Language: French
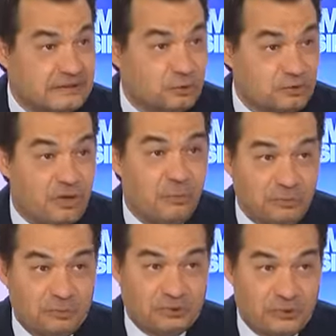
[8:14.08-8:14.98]
D'autant
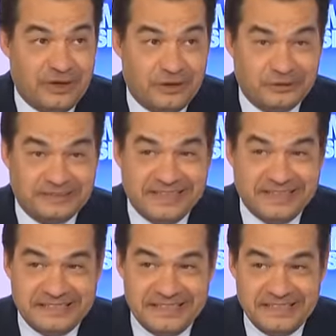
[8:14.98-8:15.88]
plus que, alors,
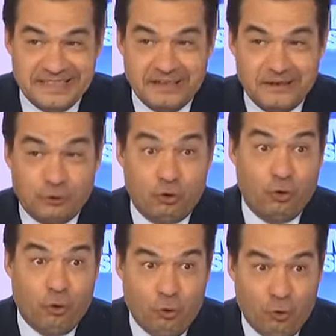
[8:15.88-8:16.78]
dernier
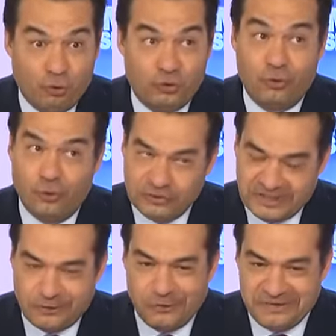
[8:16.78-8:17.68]
gros, gros
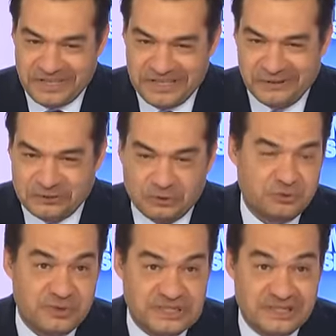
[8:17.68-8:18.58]
inconvénient sur
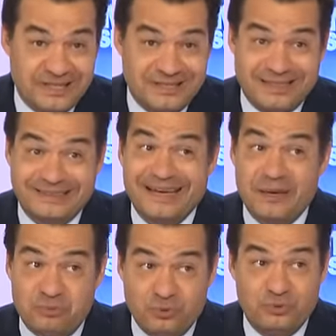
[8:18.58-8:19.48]
une SCI, ça
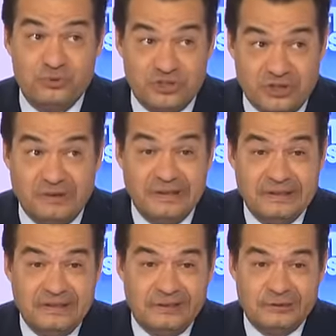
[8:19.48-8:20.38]
très peu de gens
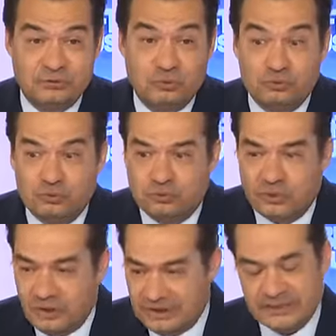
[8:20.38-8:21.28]
euh, sont au
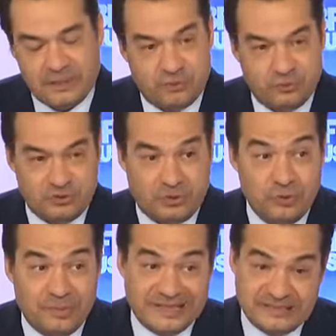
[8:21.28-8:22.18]
courant et très peu de gens
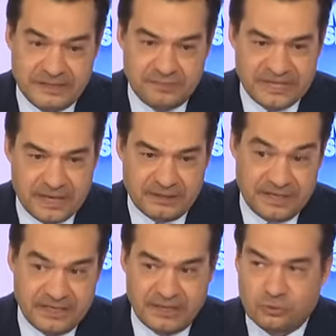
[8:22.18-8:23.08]
le pratiquent mais il y,
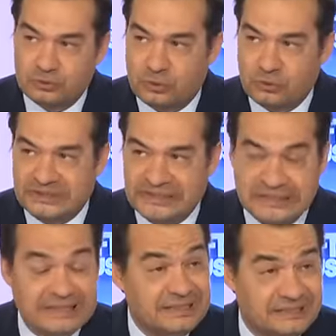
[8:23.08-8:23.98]
a, des contrôles aussi, hmm.